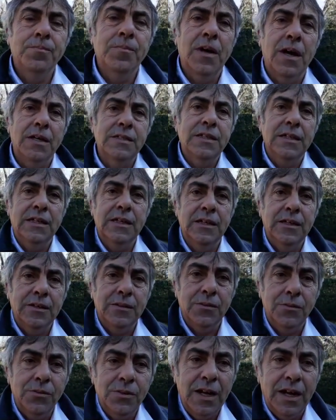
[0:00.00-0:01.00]
así
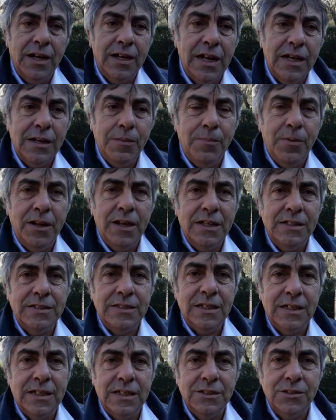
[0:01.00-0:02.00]
que una gran
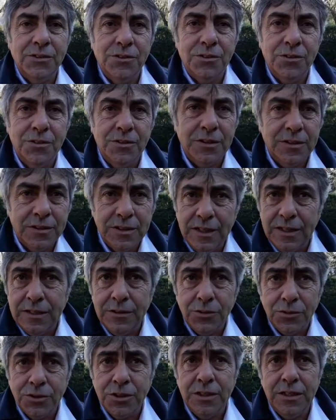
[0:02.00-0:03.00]
esperanza que eso,
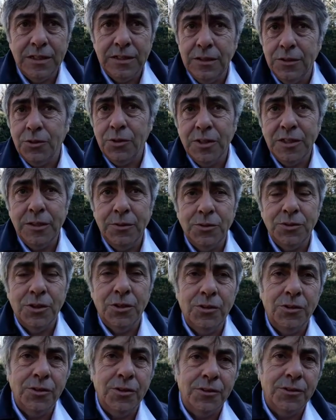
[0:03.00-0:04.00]
esto, este objetivo
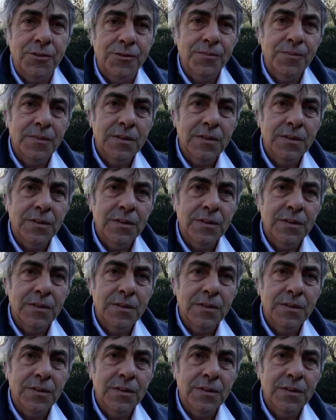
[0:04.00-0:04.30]
se logró. ¿no?